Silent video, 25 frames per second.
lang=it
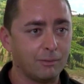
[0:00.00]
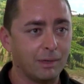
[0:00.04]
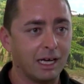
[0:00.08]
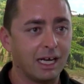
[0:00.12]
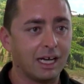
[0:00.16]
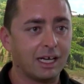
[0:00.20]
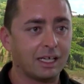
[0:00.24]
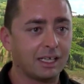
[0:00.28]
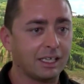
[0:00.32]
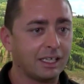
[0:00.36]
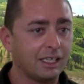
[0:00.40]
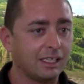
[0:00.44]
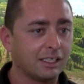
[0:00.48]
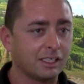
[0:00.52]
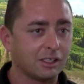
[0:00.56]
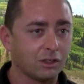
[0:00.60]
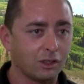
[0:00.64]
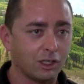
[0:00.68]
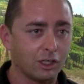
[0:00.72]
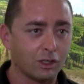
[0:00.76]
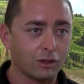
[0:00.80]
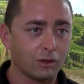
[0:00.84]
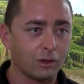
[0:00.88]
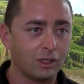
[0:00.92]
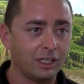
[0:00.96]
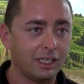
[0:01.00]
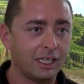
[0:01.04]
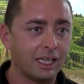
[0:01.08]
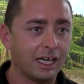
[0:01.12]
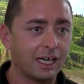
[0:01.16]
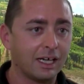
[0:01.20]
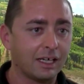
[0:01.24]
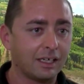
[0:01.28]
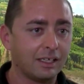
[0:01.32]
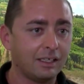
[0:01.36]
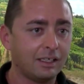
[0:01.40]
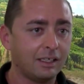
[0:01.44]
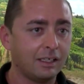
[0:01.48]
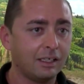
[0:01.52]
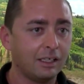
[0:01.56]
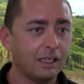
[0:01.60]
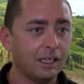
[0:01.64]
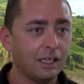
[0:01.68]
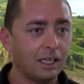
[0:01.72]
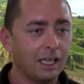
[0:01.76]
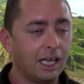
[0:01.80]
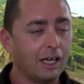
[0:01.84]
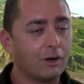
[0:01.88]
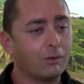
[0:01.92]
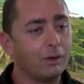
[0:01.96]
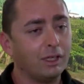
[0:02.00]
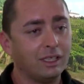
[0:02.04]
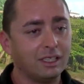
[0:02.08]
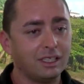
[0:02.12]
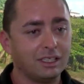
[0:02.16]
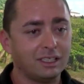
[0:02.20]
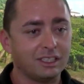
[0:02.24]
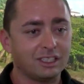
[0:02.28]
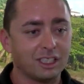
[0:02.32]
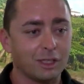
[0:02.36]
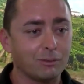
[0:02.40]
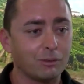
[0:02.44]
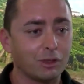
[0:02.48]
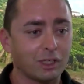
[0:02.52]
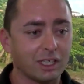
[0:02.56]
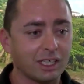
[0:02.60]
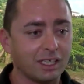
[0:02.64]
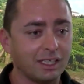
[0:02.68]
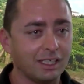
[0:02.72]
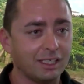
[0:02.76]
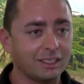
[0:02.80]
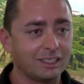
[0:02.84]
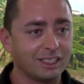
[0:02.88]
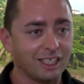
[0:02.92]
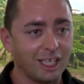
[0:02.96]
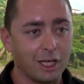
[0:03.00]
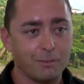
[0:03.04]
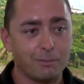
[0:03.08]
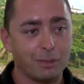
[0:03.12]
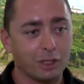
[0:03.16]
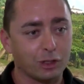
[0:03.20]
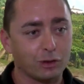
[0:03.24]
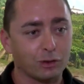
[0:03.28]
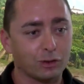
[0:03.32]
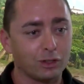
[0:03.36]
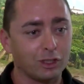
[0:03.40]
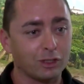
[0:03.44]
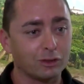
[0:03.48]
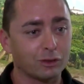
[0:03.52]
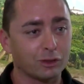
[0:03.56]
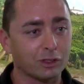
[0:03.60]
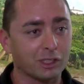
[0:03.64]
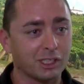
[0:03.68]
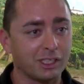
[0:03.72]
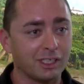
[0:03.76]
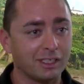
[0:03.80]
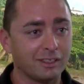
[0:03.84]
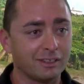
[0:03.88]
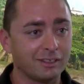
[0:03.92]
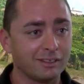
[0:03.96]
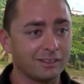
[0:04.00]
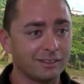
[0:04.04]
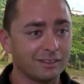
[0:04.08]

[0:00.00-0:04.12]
mare, zone collinari e quindi diciamo che ce n'è per tutti i gusti.